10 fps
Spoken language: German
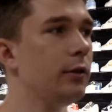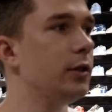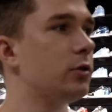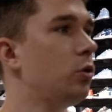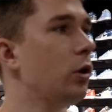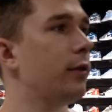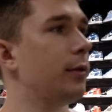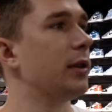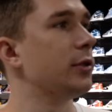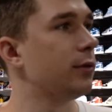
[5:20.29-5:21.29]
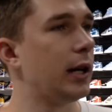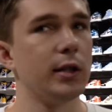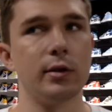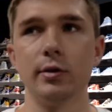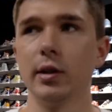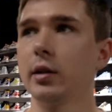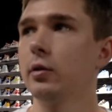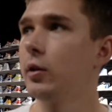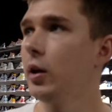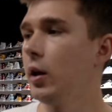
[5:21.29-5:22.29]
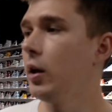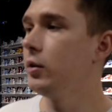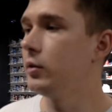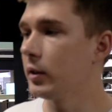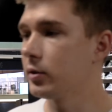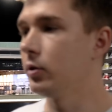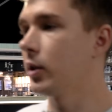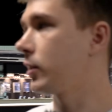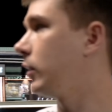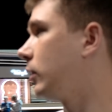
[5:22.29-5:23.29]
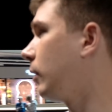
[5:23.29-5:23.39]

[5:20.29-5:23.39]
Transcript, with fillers: viel cooler, wenn man so weiß und sagt, okay, hey, das und das geht